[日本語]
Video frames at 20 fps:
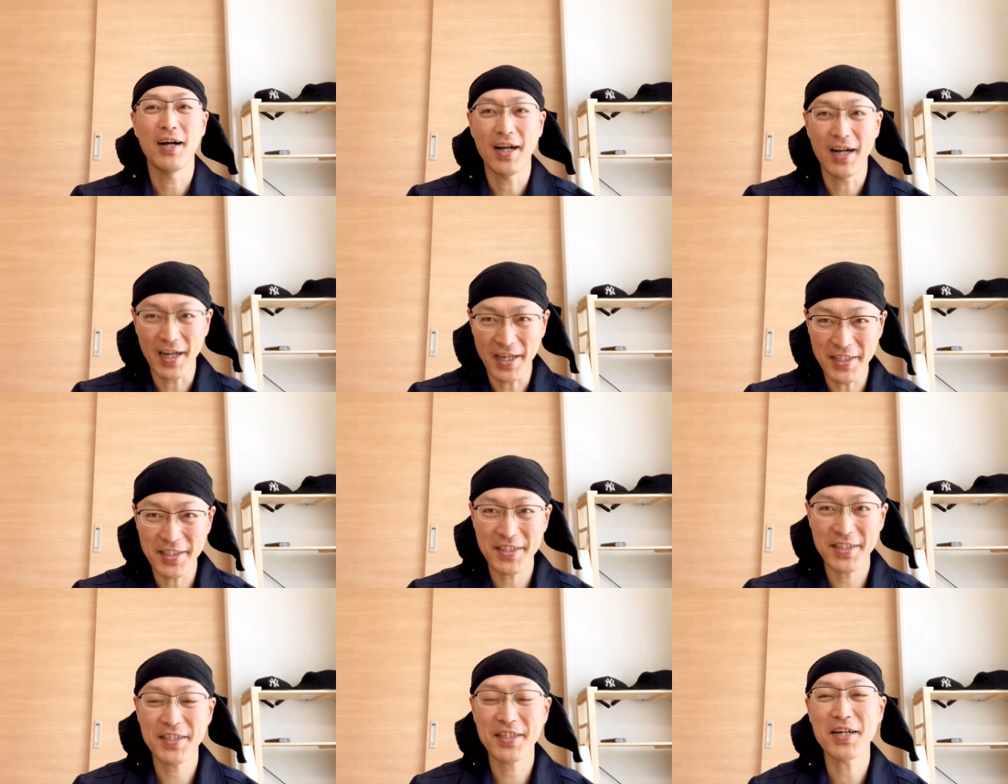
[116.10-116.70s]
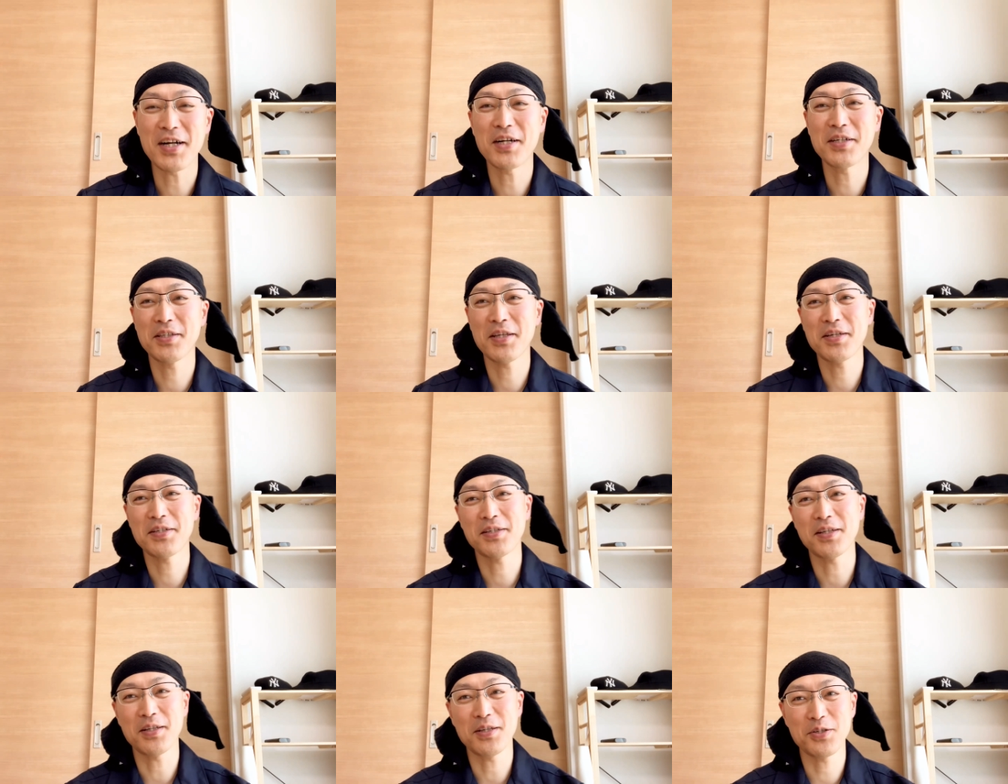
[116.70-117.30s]
はい、いかがで
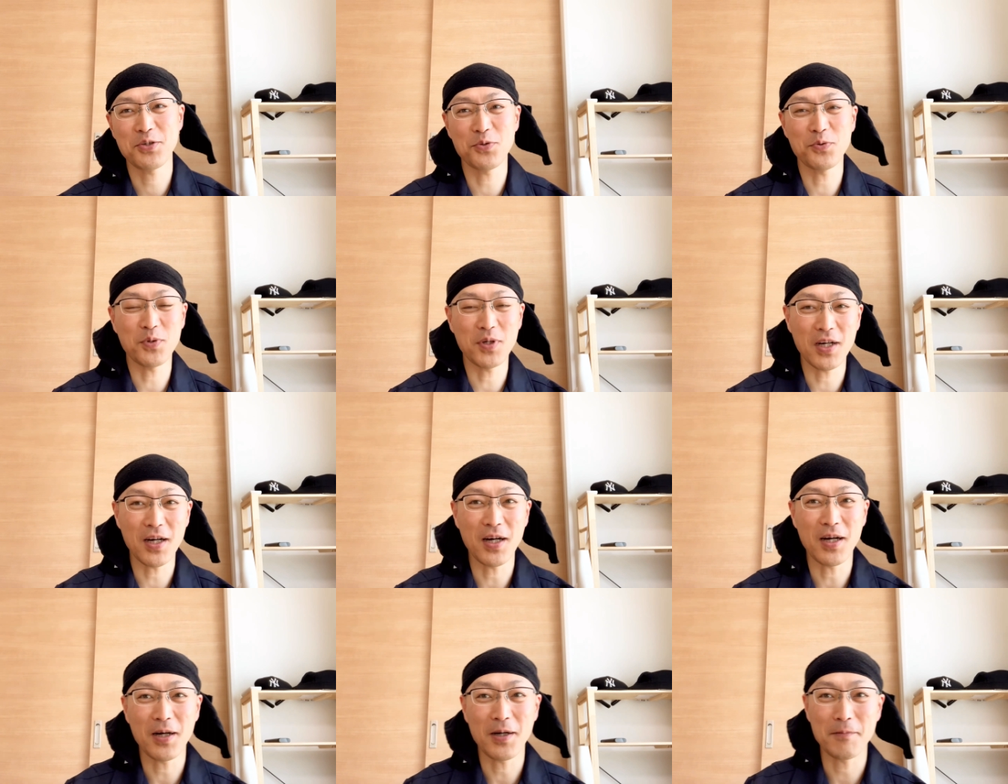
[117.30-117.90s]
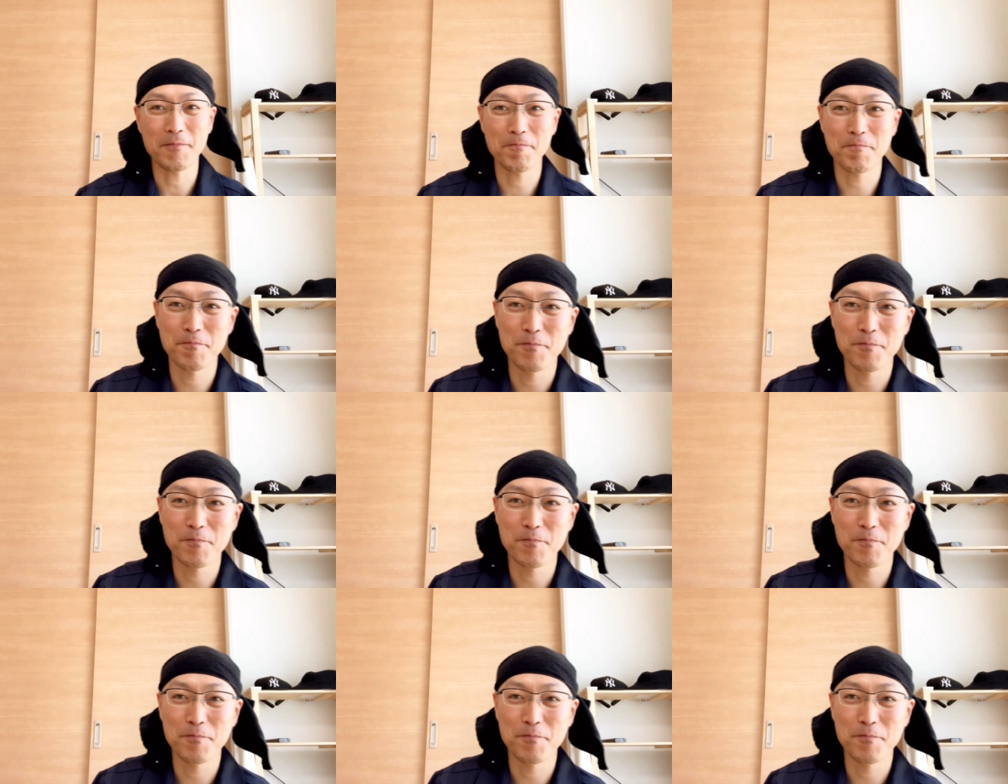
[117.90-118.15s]
したでしょうか。